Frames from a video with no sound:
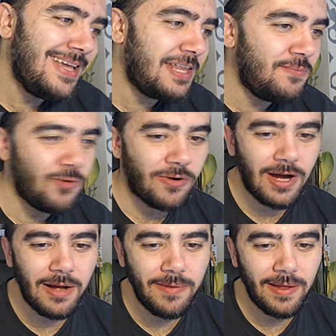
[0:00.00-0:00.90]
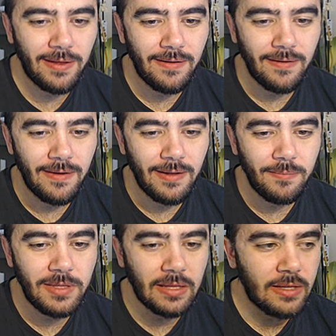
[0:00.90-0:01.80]
yetmiyor abi.
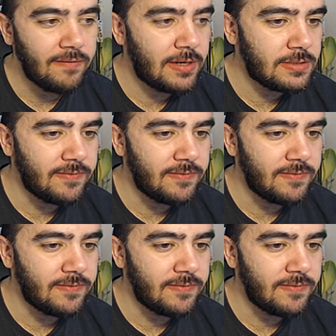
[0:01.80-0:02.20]
Bir tane daha vers